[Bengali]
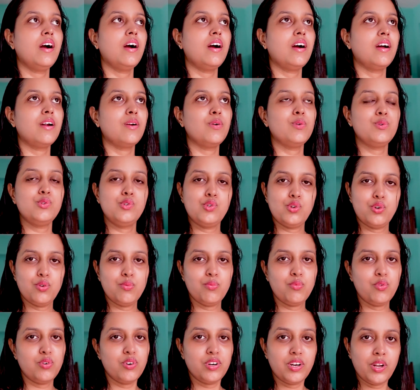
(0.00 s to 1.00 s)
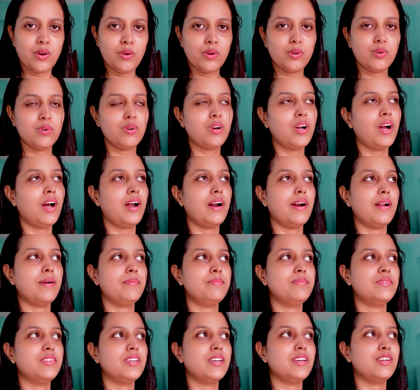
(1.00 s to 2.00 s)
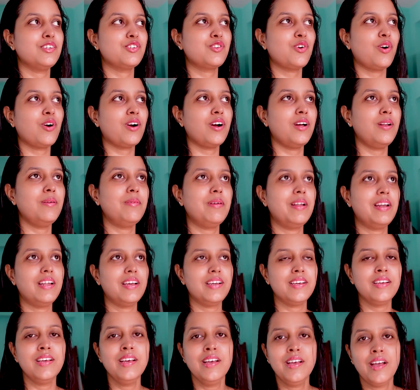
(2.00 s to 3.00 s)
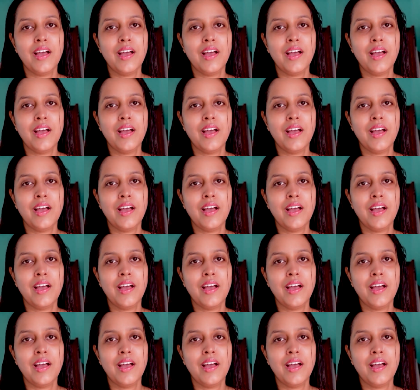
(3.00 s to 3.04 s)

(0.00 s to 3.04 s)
আর ওর জন্য মনটাও একটু খারাপ যে সকালবেলায়